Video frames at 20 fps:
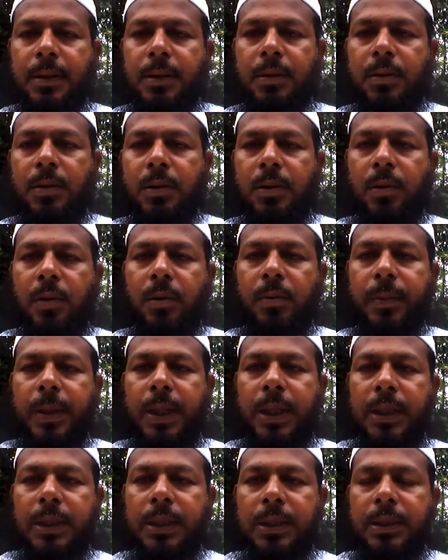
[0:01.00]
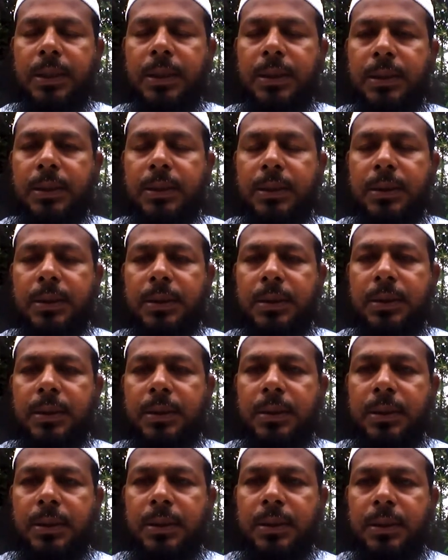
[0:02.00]
ஒரு நோன்பாளிக்கு
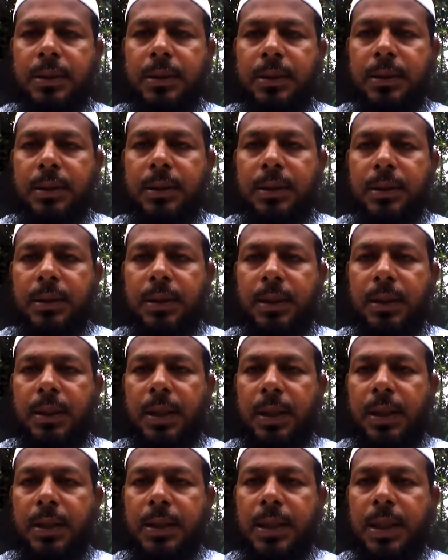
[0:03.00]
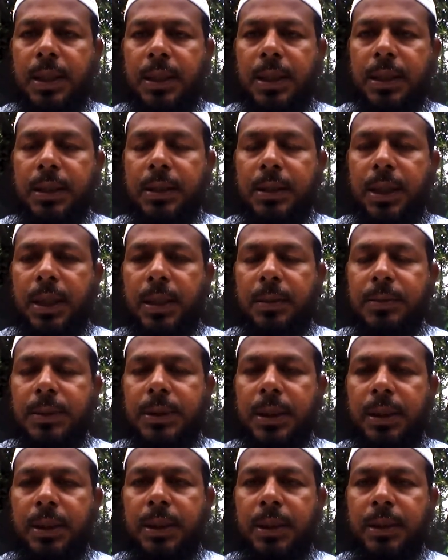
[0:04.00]
அது ஆணாக இருந்தாலும்
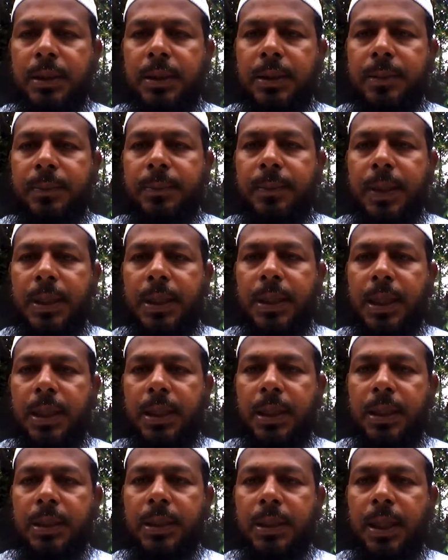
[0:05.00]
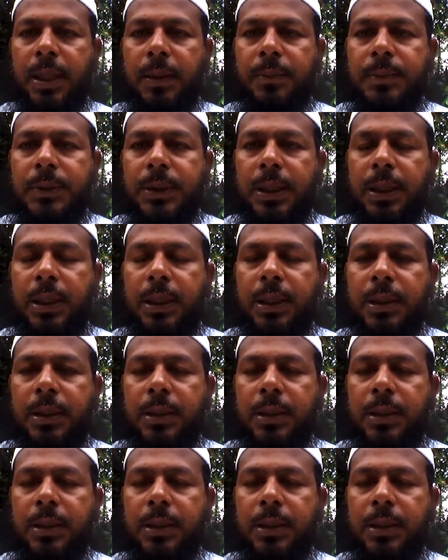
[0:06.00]
சரி பெண்ணாக இருந்தாலும் சரி